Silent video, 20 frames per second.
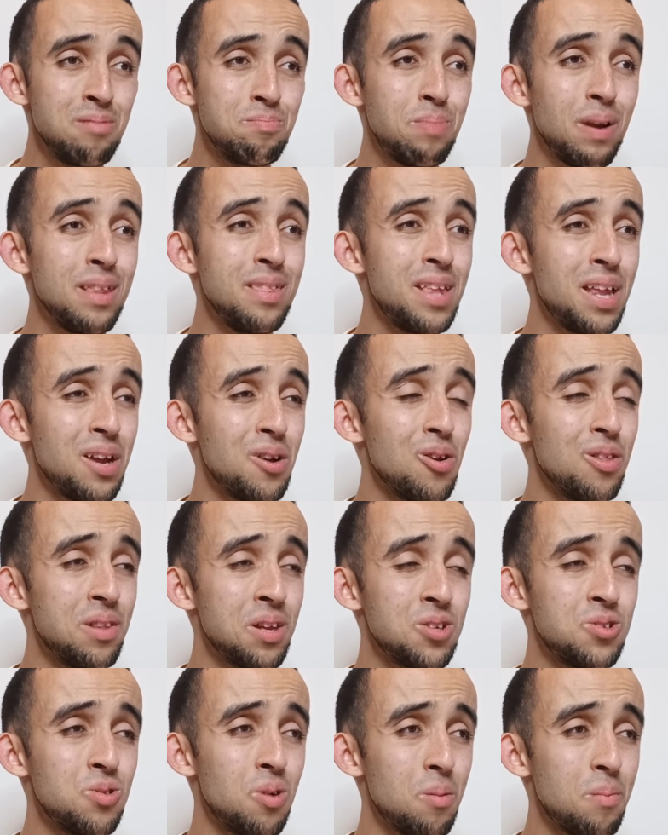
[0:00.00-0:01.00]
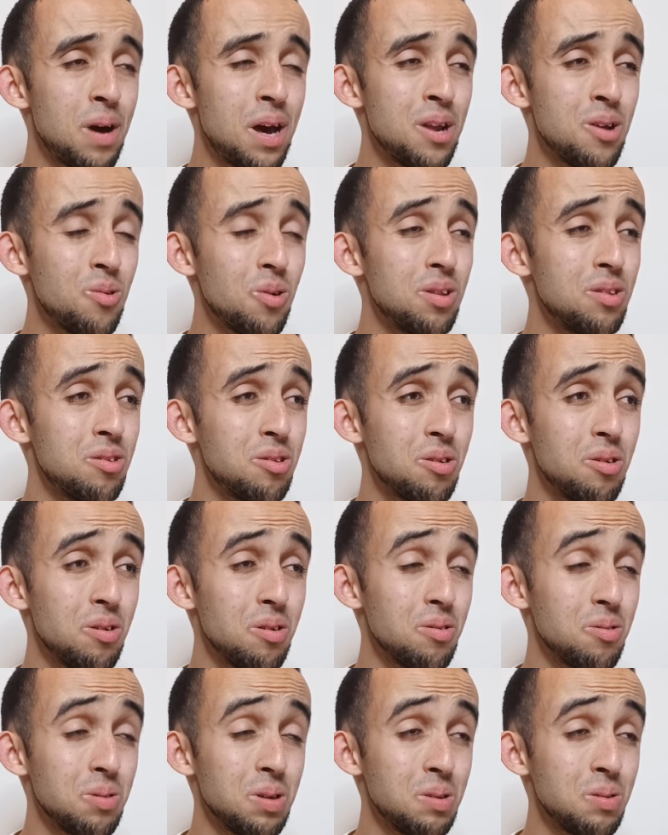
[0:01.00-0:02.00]
Prendere gol da Joao Mario
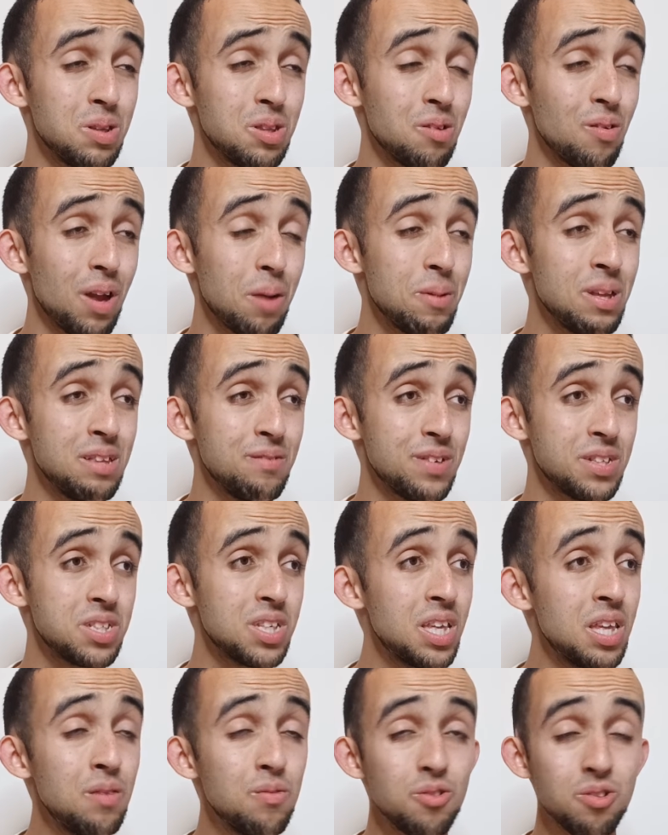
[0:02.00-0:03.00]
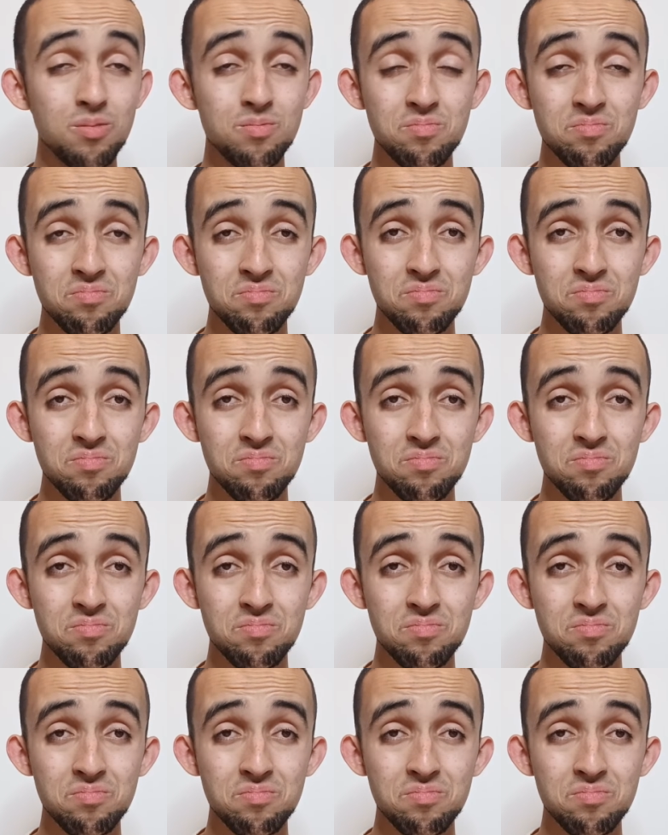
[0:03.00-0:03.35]
quanto, quanto veramente fa schifo